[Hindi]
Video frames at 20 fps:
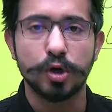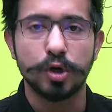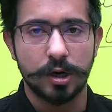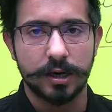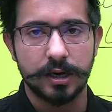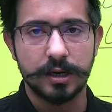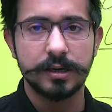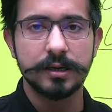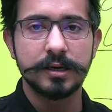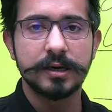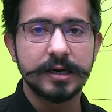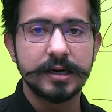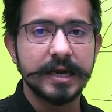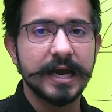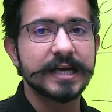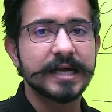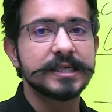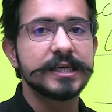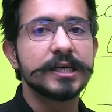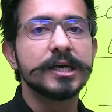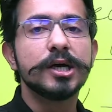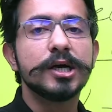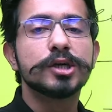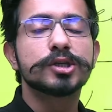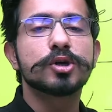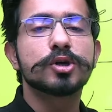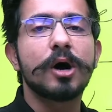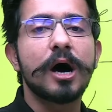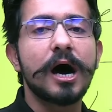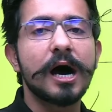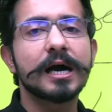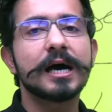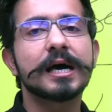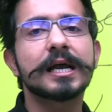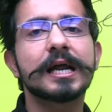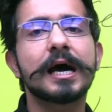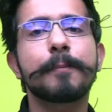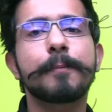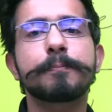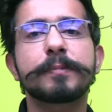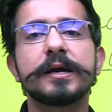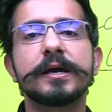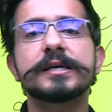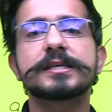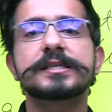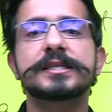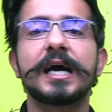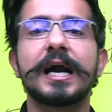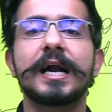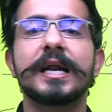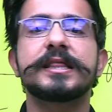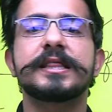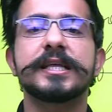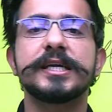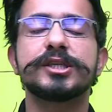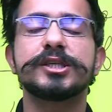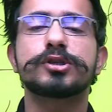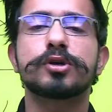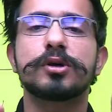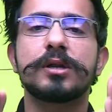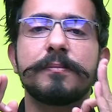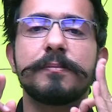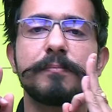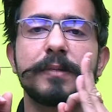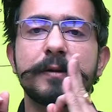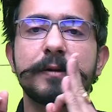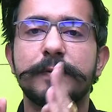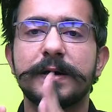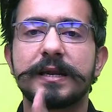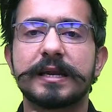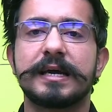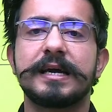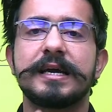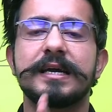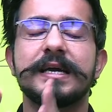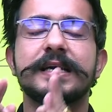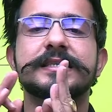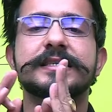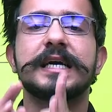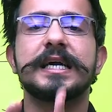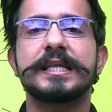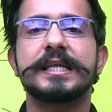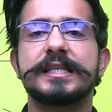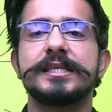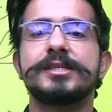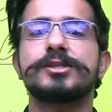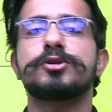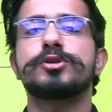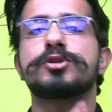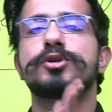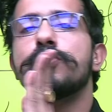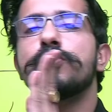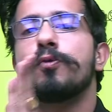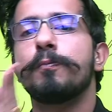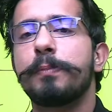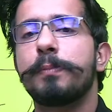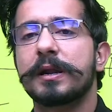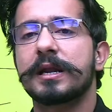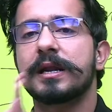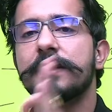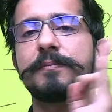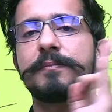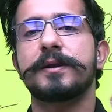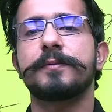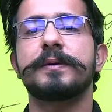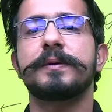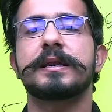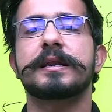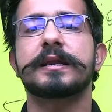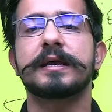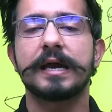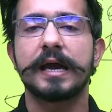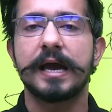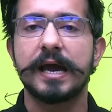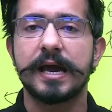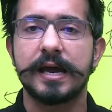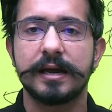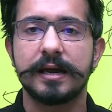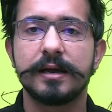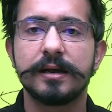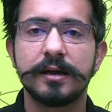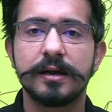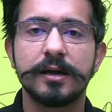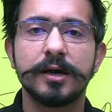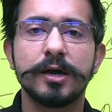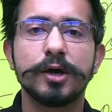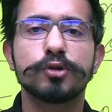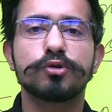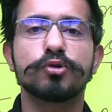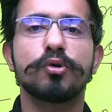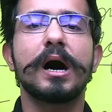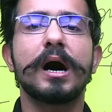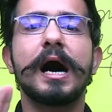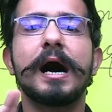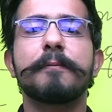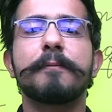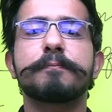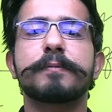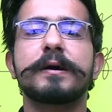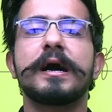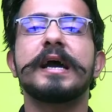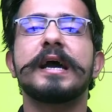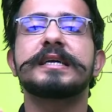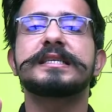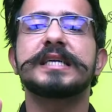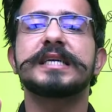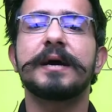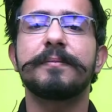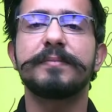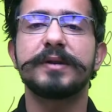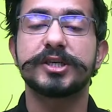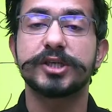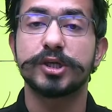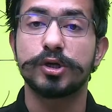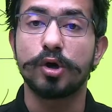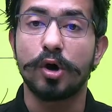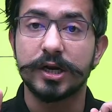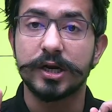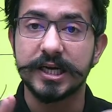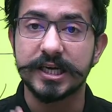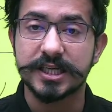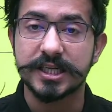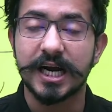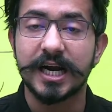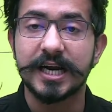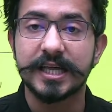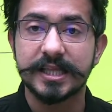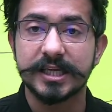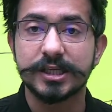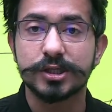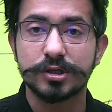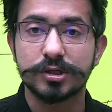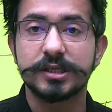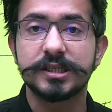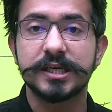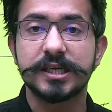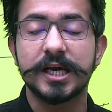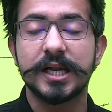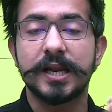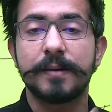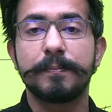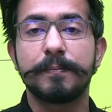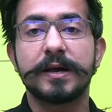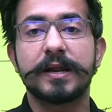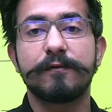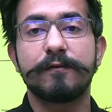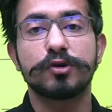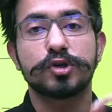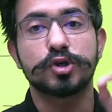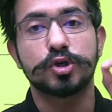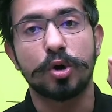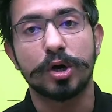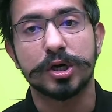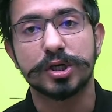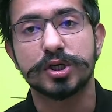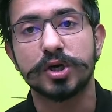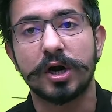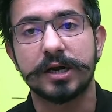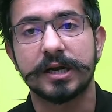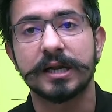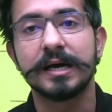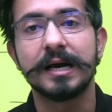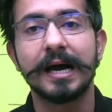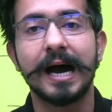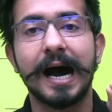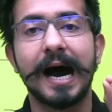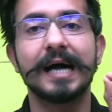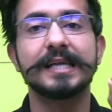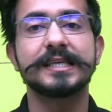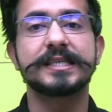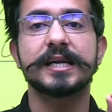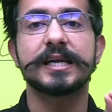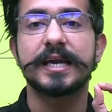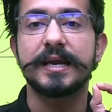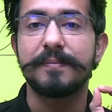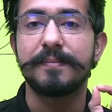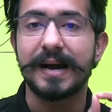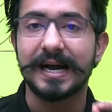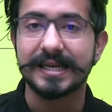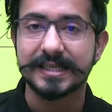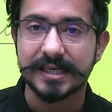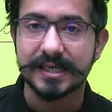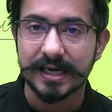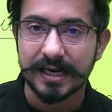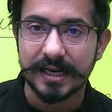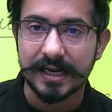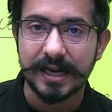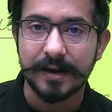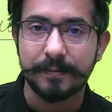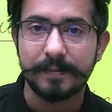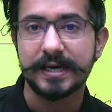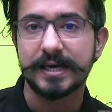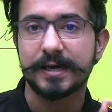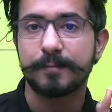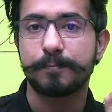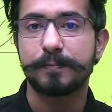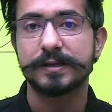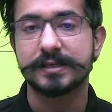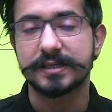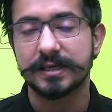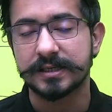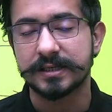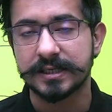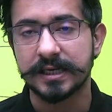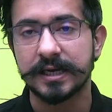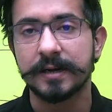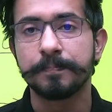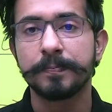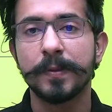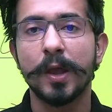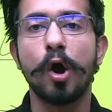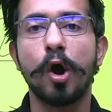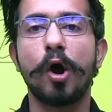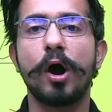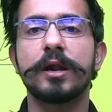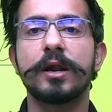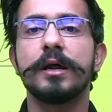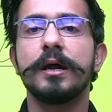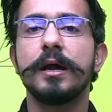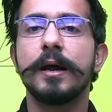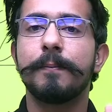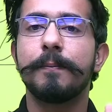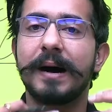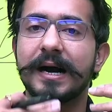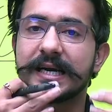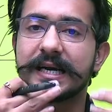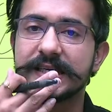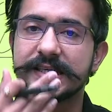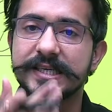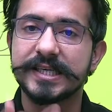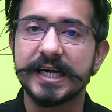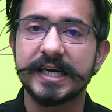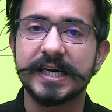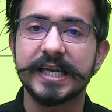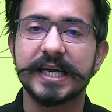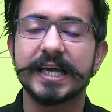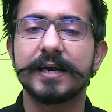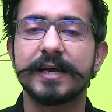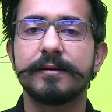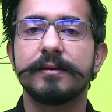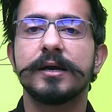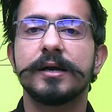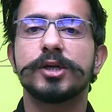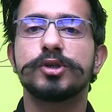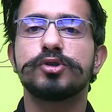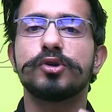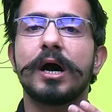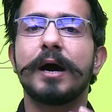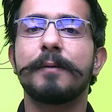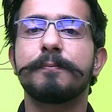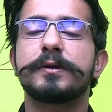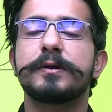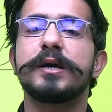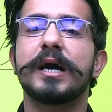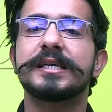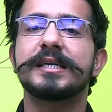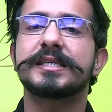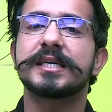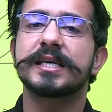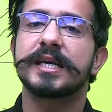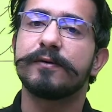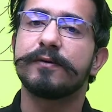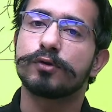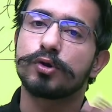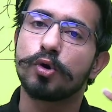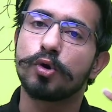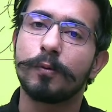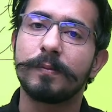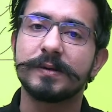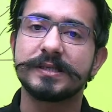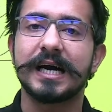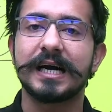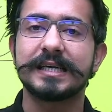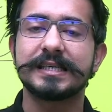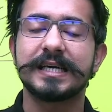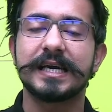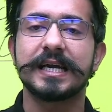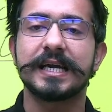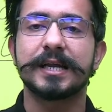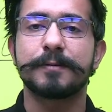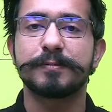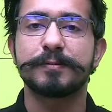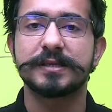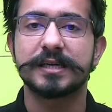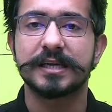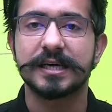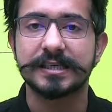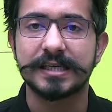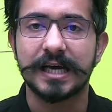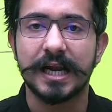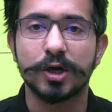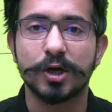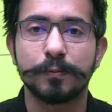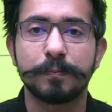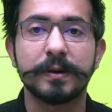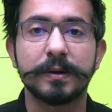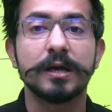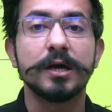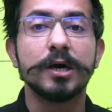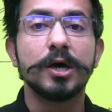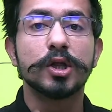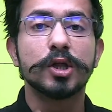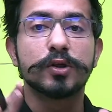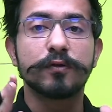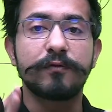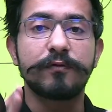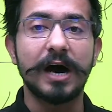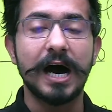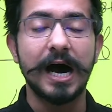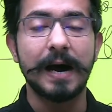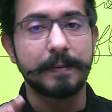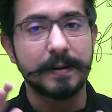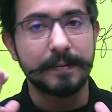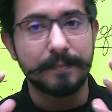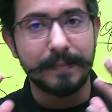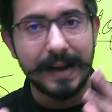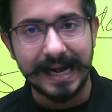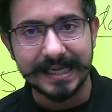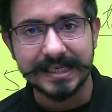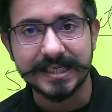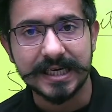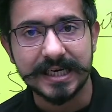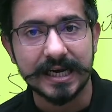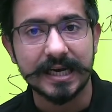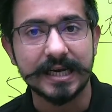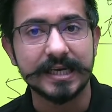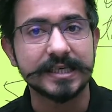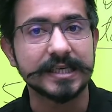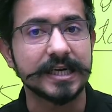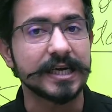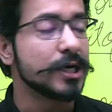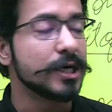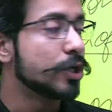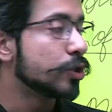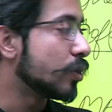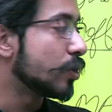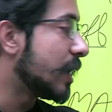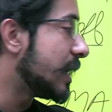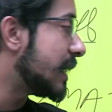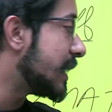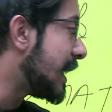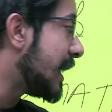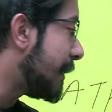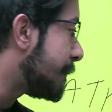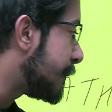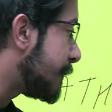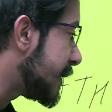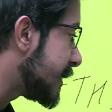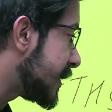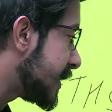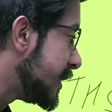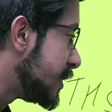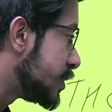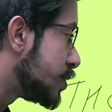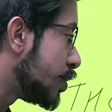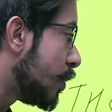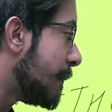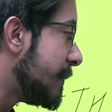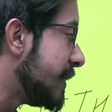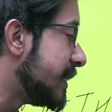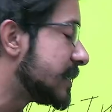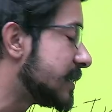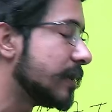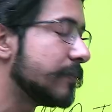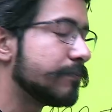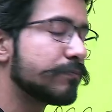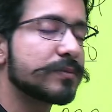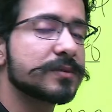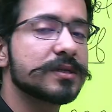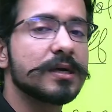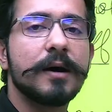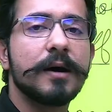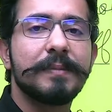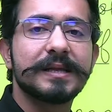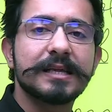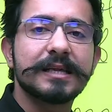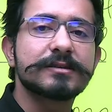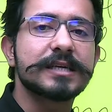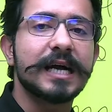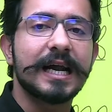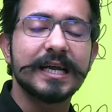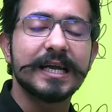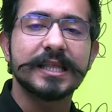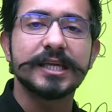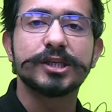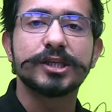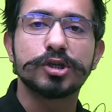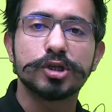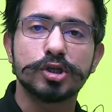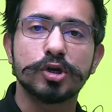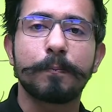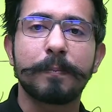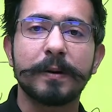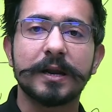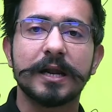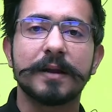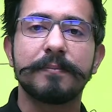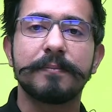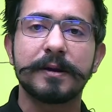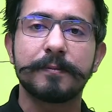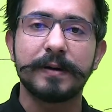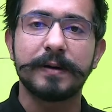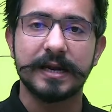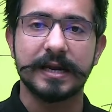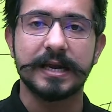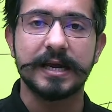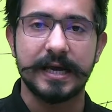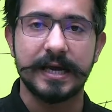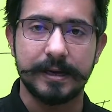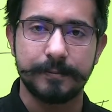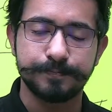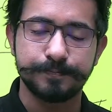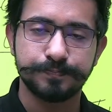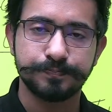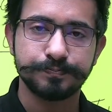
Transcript: श्योर ठीक है जी सो so, अगर आपके साढ़े तीन सौ नंबर बन रहे हैं या साढ़े तीन सौ से ऊपर नंबर बन रहे हैं तो आपका एग्जामिनेशन और ये साढ़े तीन सौ जिनके नंबर है वो श्योर शॉर्ट आंसर की मैच कर लेना भाई अर्पित सर से और बाकी जीएटी की जो आपकी आंसर की वो दो बजे आ जाएगी हरपे के चैनल के ऊपर तो वहां पर मैच कर लीजिए तो अगर आपके 320 मतलब साढ़े तीन से ऊपर नंबर बन रहे हैं